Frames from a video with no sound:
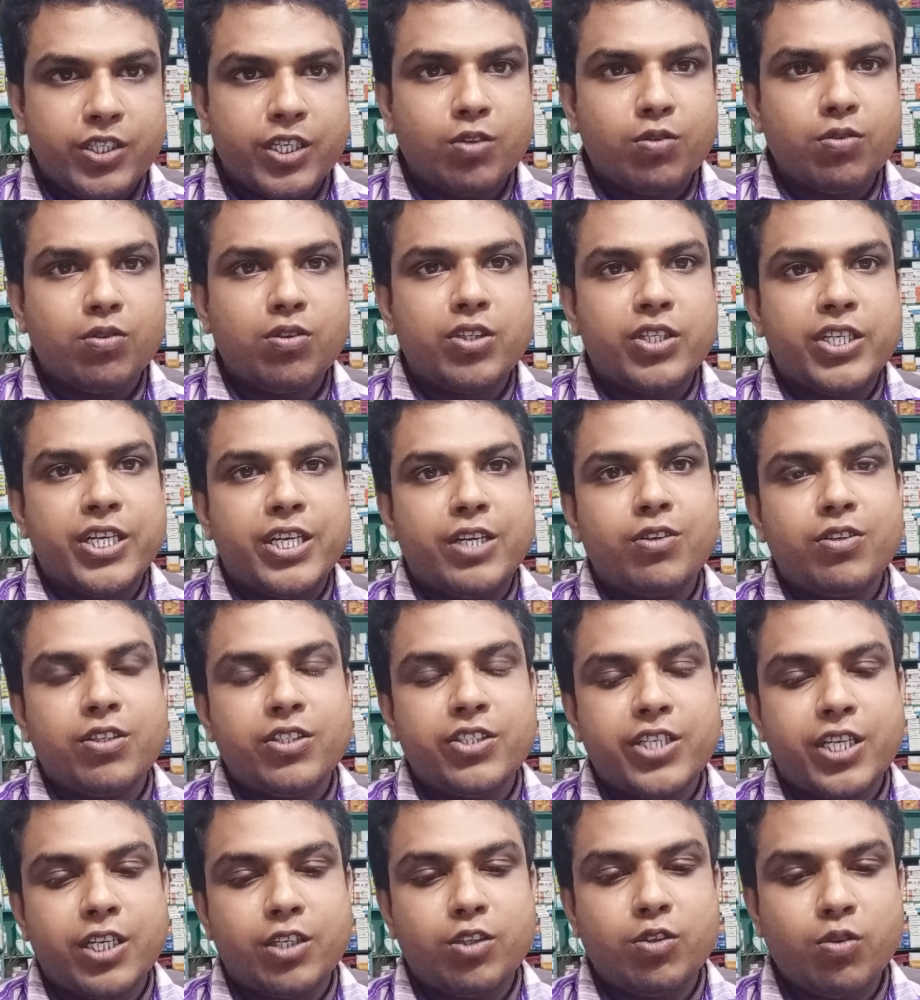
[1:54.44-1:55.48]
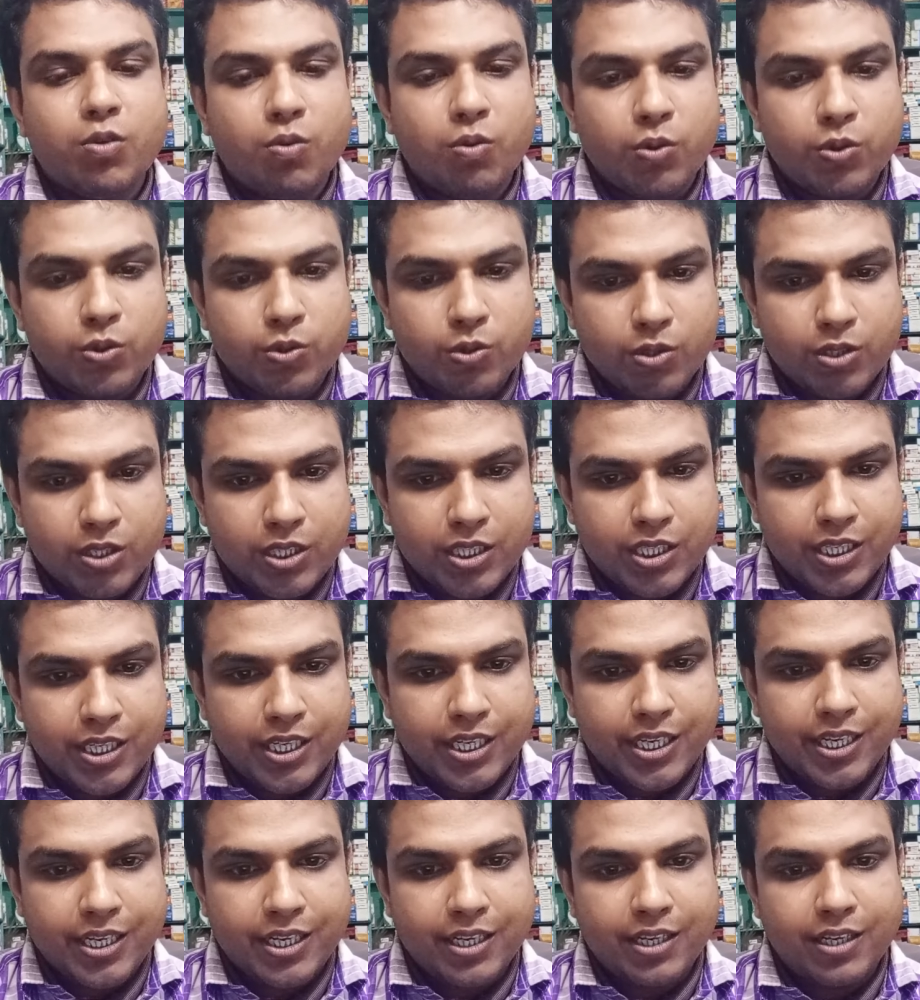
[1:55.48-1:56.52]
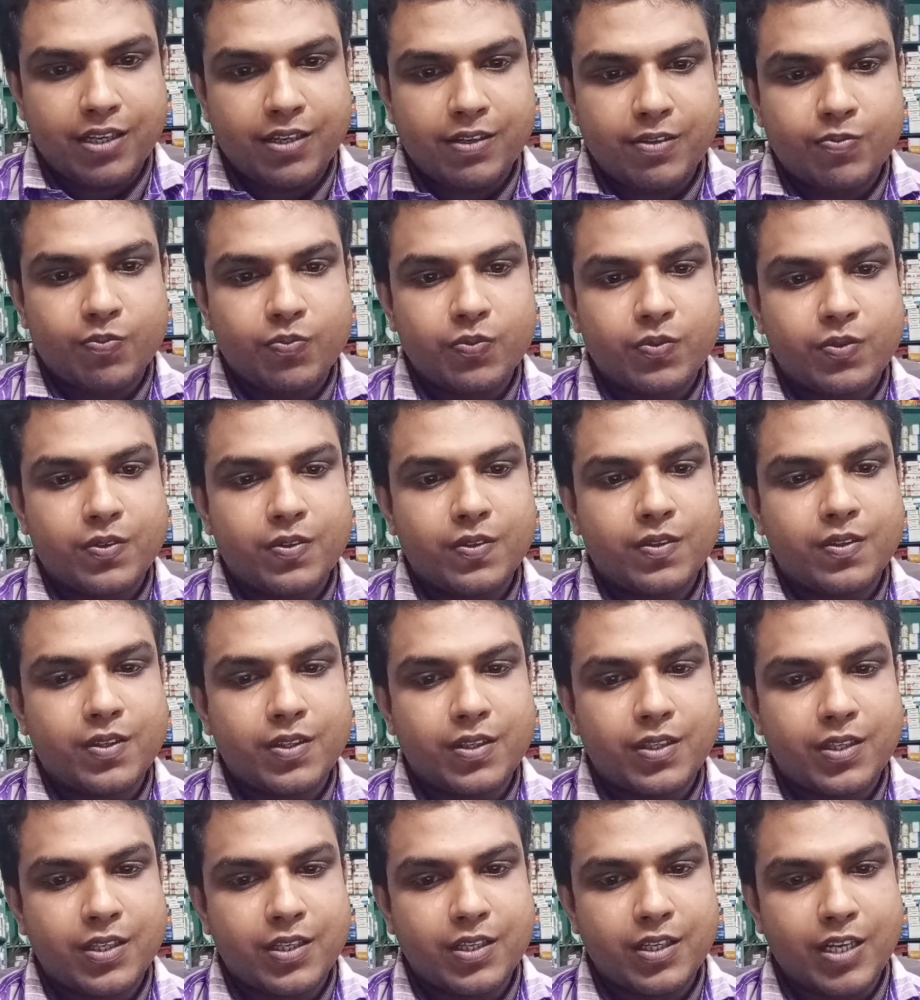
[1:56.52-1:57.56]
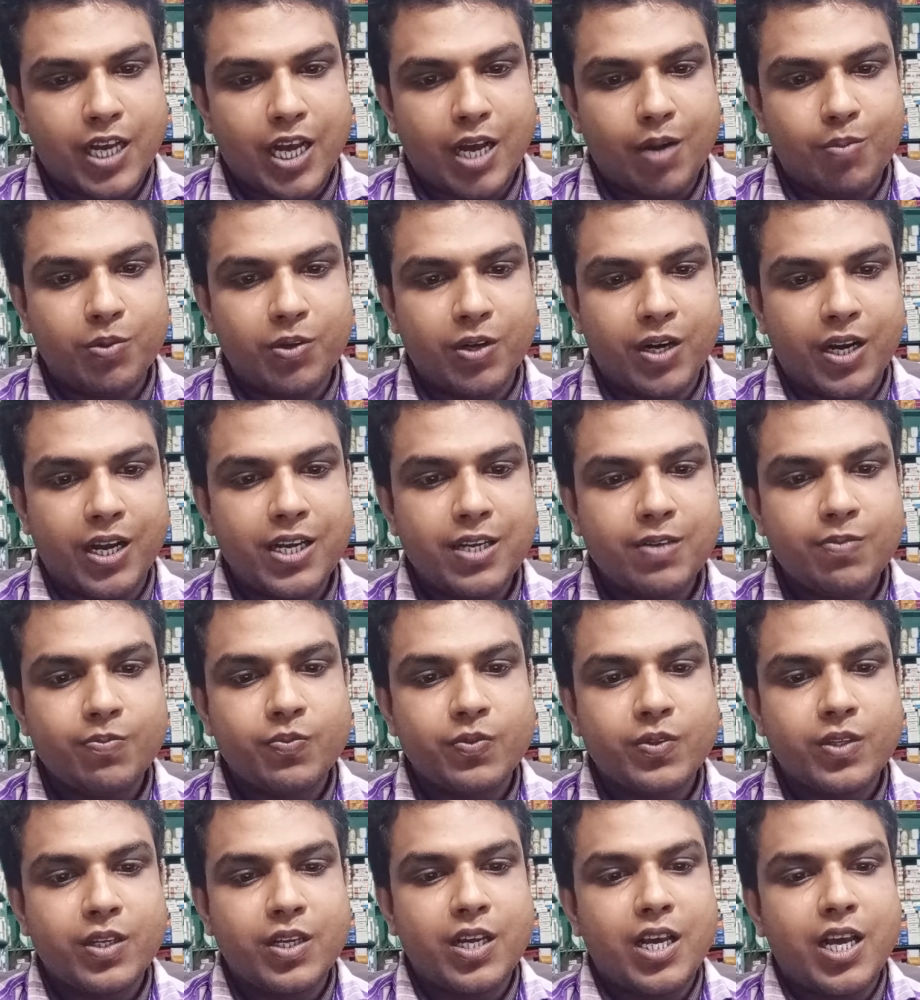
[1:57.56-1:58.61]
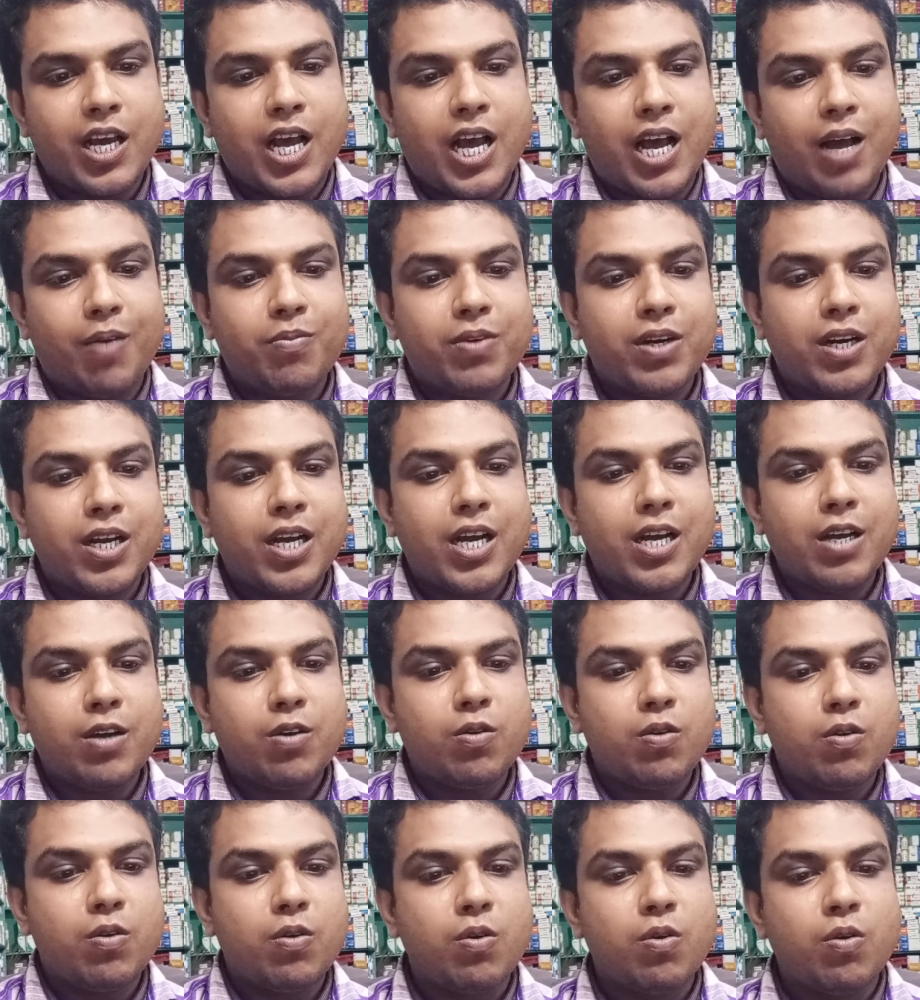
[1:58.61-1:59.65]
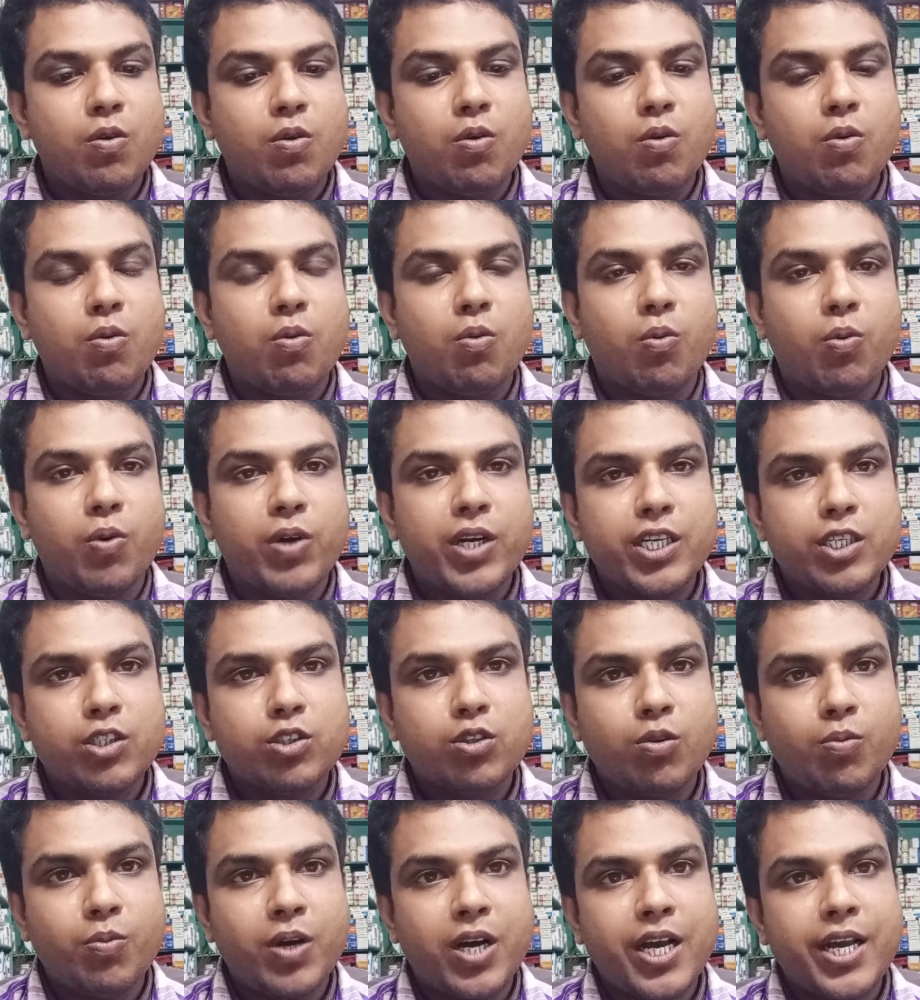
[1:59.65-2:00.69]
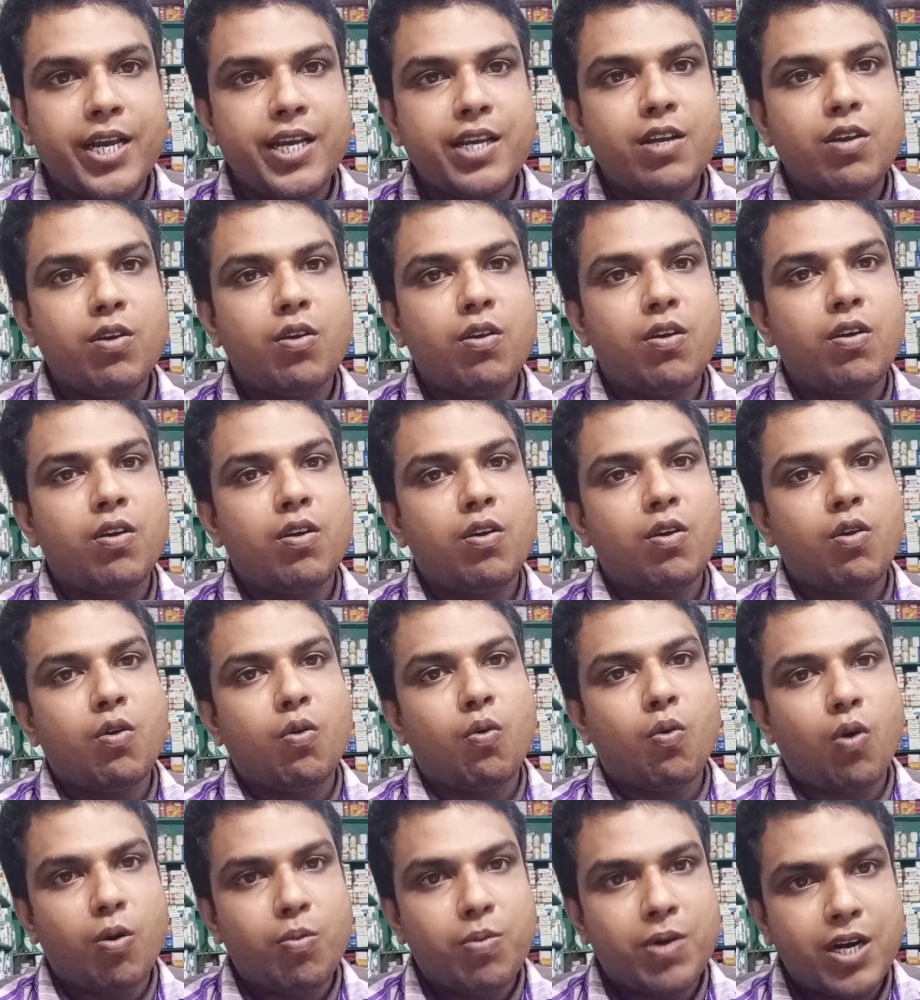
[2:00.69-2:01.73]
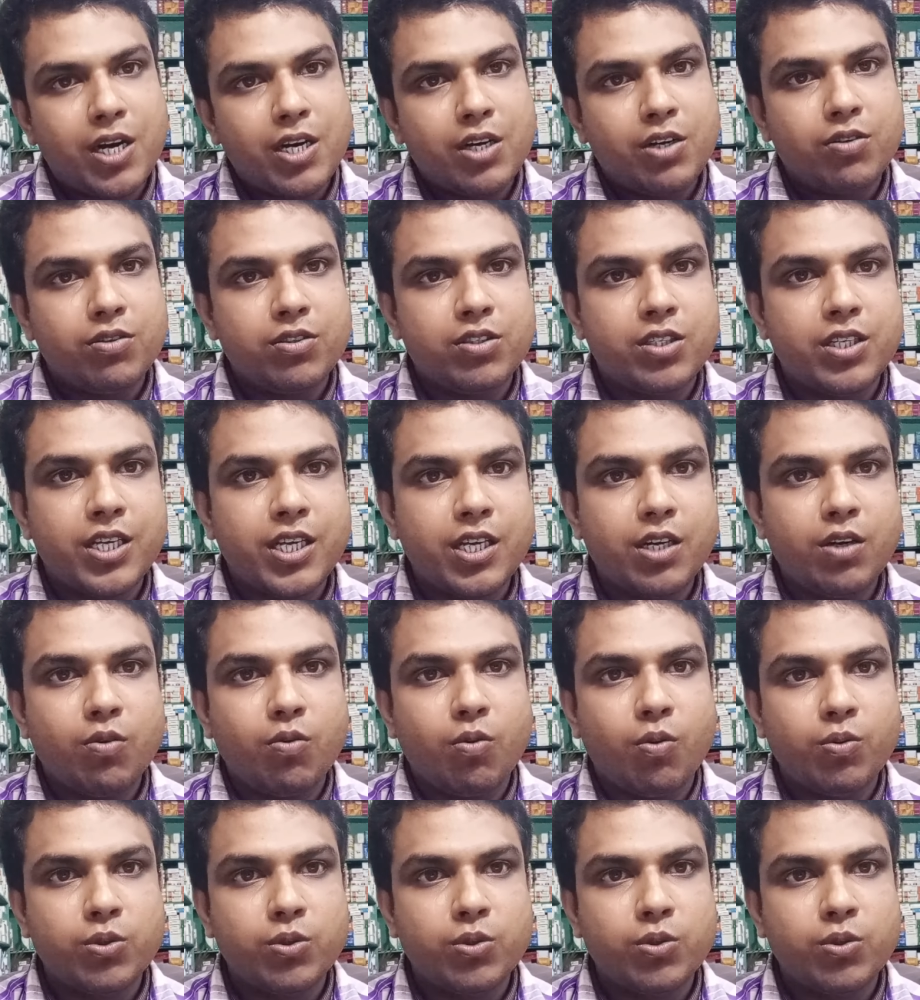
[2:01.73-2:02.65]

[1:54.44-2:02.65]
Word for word: যে কোনো টেরিয়ড জাতীয় ওষুধ কিনে খাবো না আমরা অনেক সময় ওভারডোসের